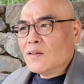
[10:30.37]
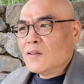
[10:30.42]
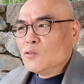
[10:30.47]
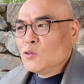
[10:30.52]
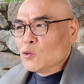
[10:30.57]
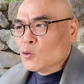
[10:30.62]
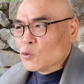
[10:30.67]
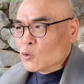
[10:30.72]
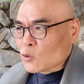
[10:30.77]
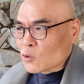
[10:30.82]

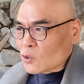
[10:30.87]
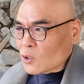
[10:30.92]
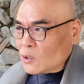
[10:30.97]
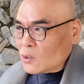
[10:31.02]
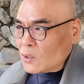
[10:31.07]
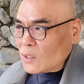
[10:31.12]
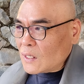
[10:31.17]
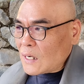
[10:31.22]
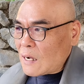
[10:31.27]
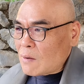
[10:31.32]

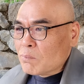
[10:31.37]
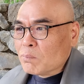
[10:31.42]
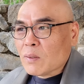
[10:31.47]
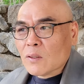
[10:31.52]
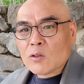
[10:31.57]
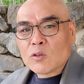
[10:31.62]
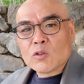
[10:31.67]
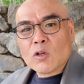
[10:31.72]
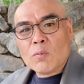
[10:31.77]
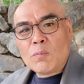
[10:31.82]
눈으로 한
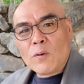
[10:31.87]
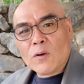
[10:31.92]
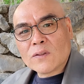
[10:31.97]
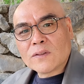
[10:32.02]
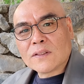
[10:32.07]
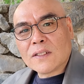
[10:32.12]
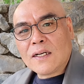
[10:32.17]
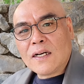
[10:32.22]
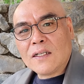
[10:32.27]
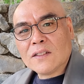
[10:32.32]
번 또
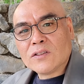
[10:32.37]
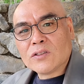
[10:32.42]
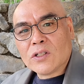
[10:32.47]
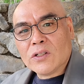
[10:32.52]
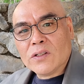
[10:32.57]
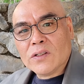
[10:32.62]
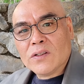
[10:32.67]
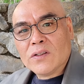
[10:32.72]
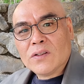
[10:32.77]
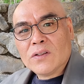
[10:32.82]

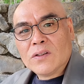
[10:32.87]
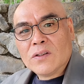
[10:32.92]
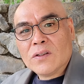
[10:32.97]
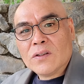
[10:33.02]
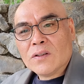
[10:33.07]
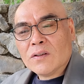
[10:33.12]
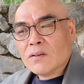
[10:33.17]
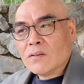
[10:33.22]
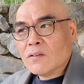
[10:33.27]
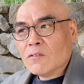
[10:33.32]
복사하죠.
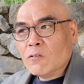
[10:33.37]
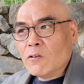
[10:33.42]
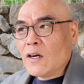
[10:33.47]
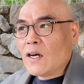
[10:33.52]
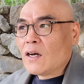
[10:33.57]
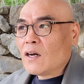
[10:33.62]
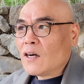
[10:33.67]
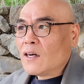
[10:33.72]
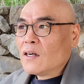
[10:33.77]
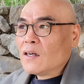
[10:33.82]

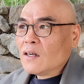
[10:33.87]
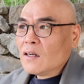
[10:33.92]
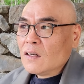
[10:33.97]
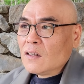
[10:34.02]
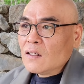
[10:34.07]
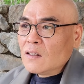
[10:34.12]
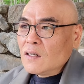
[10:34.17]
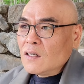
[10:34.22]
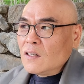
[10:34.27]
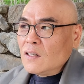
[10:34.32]
왜?
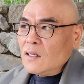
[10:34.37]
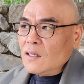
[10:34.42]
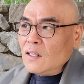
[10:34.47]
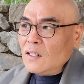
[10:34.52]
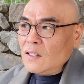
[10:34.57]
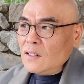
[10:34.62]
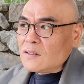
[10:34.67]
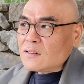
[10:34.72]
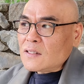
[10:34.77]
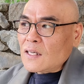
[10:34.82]

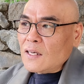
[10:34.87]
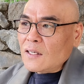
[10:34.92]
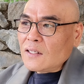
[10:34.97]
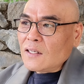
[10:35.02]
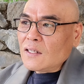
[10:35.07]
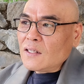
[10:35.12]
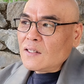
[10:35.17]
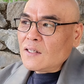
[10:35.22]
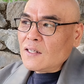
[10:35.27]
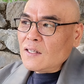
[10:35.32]
이
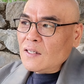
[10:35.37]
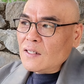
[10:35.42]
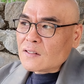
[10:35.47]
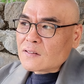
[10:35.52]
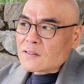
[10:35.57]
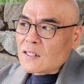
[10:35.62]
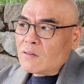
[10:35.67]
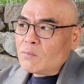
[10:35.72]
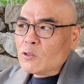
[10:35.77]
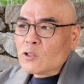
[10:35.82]
세계의
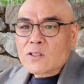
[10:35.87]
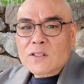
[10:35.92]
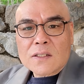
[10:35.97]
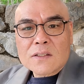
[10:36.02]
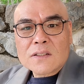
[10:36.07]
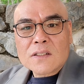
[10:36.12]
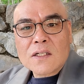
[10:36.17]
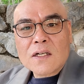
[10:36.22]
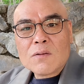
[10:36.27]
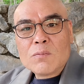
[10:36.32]
사물
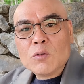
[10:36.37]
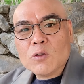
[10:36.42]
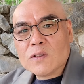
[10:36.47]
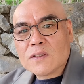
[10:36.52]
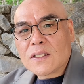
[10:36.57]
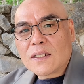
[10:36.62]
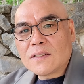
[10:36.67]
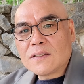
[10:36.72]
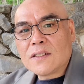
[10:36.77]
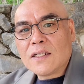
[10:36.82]
자체가 물
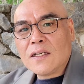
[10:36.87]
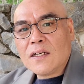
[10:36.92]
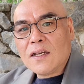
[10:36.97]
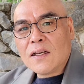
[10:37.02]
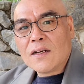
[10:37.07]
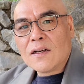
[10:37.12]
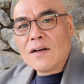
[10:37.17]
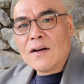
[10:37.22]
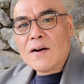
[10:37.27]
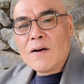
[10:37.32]

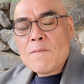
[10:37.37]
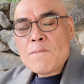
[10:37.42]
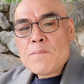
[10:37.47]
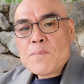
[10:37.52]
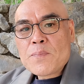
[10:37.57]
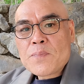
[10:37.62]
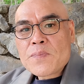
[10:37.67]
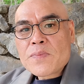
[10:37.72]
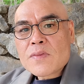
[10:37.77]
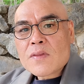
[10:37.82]
자체니까.
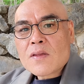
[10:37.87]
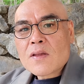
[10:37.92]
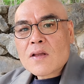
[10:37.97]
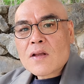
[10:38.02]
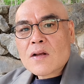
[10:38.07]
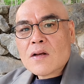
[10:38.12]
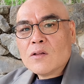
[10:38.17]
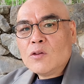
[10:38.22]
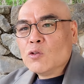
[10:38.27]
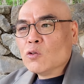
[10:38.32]

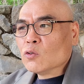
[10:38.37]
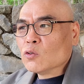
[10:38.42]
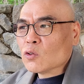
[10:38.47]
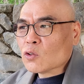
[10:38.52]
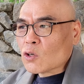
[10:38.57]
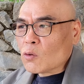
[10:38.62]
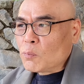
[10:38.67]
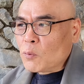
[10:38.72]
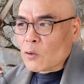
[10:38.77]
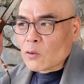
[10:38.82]

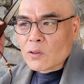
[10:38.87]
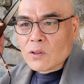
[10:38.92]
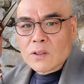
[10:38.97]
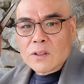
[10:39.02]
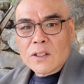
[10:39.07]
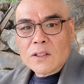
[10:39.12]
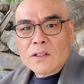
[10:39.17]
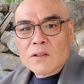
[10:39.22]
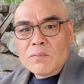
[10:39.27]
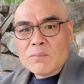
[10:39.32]
눈으로 보는
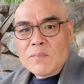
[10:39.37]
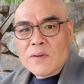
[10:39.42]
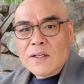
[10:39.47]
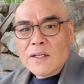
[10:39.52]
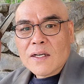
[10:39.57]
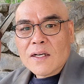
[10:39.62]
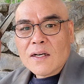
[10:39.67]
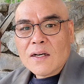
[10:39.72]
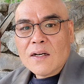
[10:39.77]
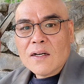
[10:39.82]
거는
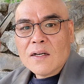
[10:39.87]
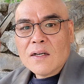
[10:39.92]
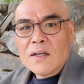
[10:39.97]
뭐야?